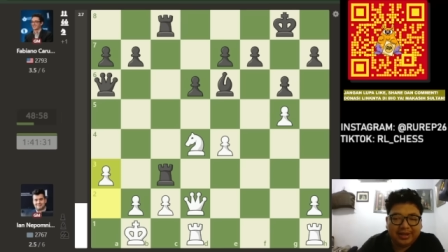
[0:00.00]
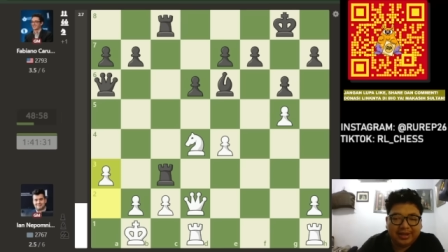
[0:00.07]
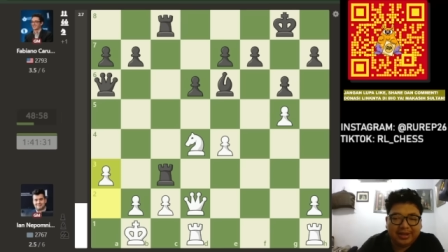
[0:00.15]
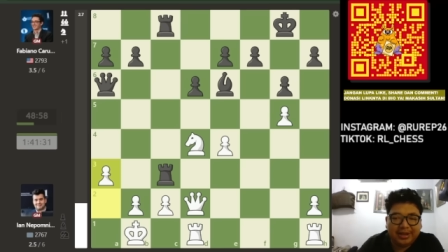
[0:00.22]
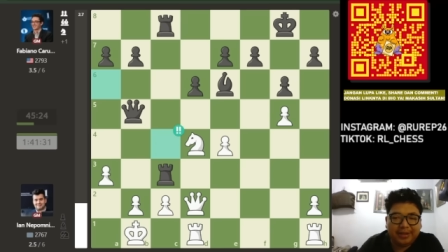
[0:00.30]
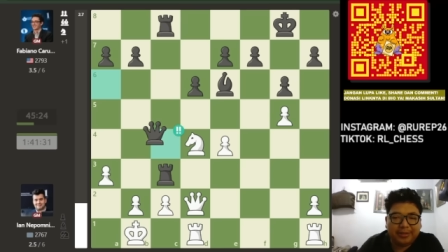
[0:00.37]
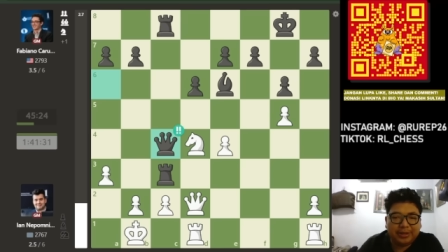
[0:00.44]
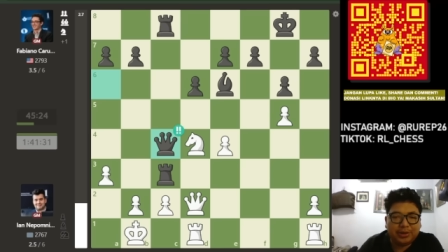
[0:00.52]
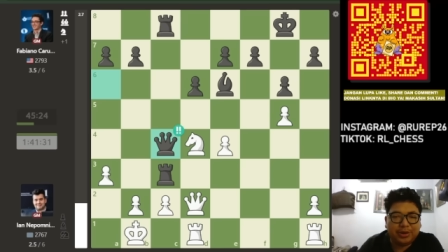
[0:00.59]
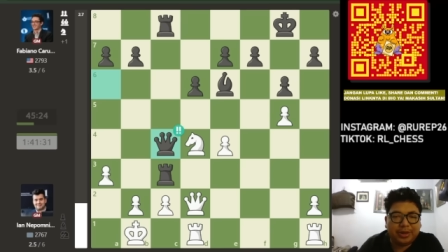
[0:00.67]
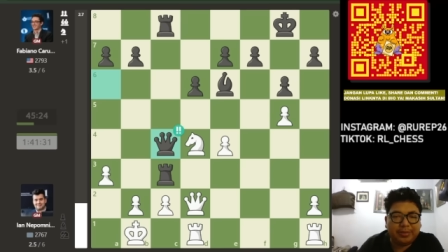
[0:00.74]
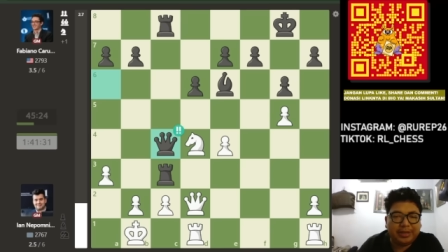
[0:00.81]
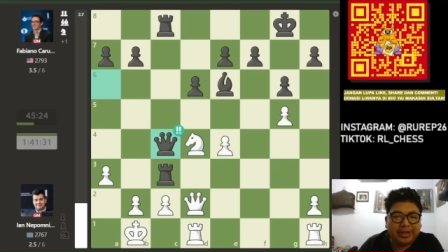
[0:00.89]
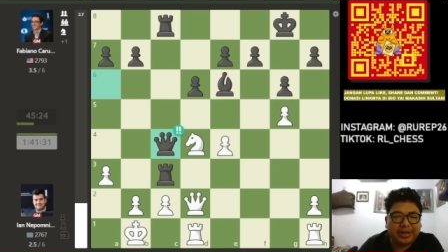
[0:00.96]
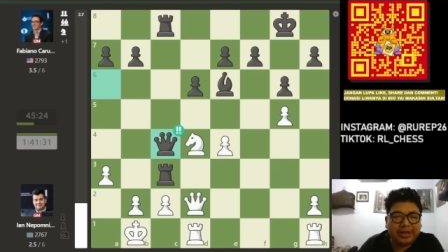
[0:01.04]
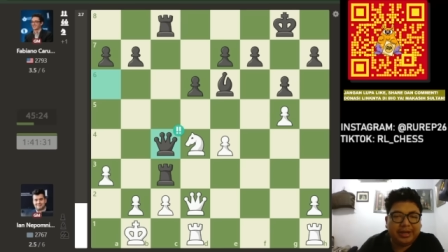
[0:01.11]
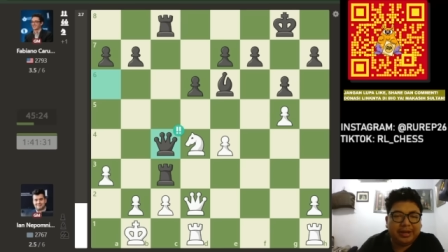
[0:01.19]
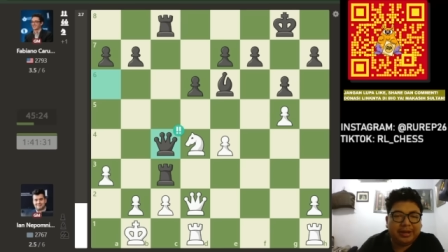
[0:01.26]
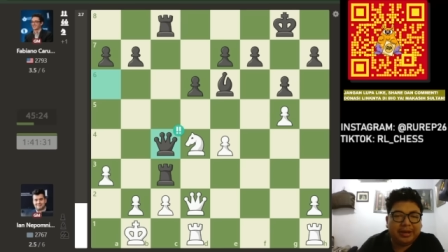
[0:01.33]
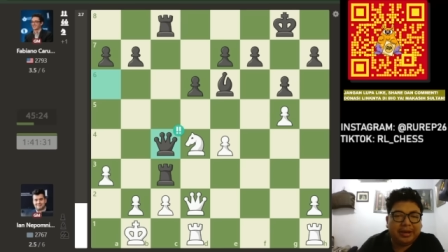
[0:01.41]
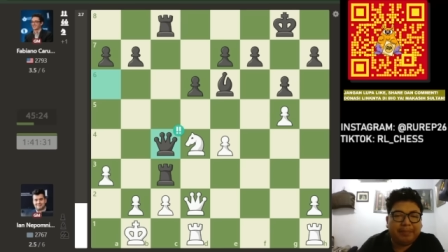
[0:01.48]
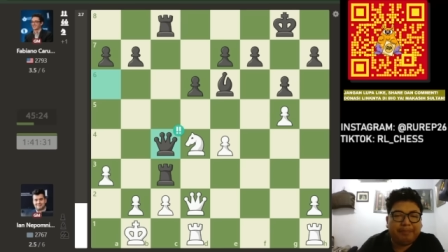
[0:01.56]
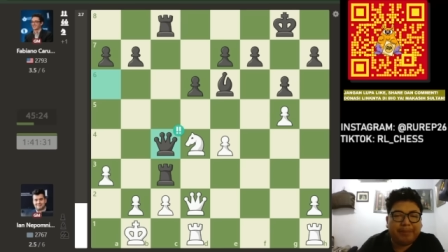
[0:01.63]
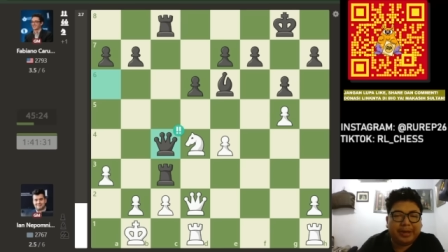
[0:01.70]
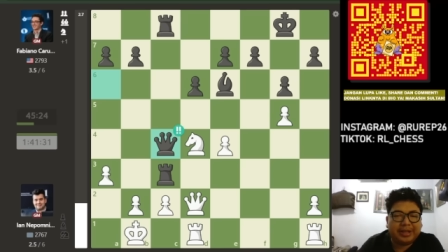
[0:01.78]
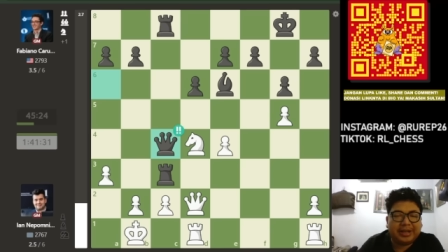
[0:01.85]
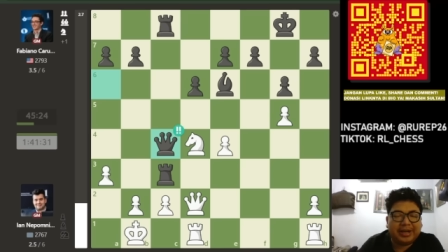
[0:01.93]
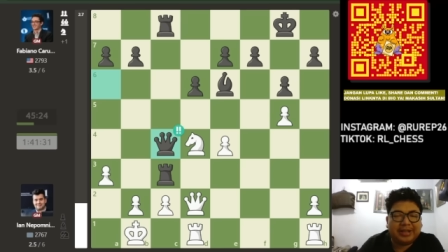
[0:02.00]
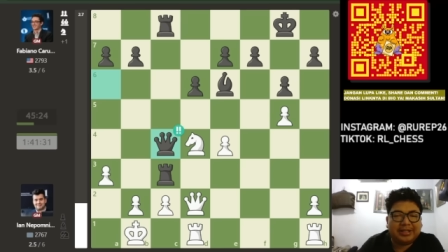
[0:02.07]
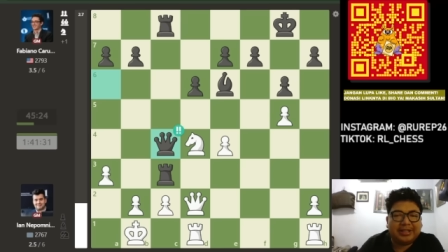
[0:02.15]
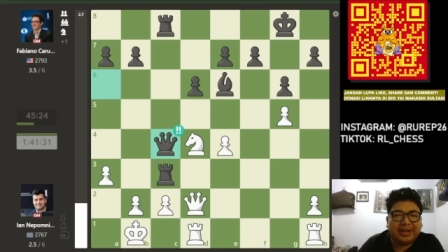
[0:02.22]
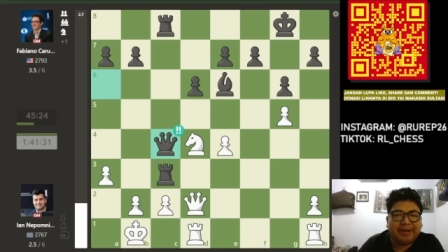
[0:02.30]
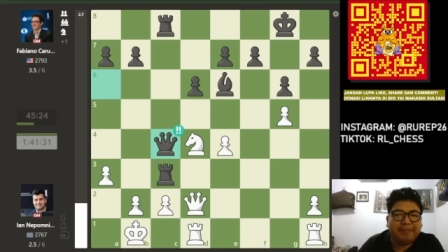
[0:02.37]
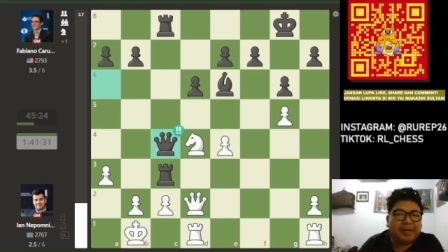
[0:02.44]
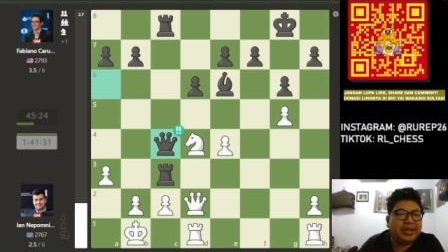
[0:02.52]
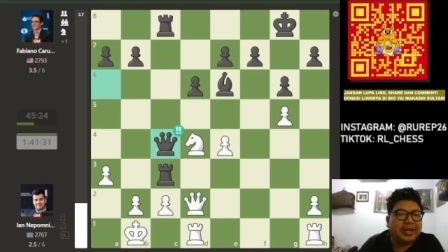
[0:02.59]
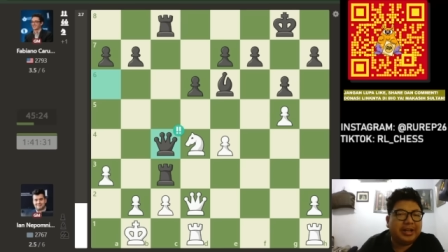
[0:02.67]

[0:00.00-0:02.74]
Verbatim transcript: Dia masukkan menteri, petak, sempat,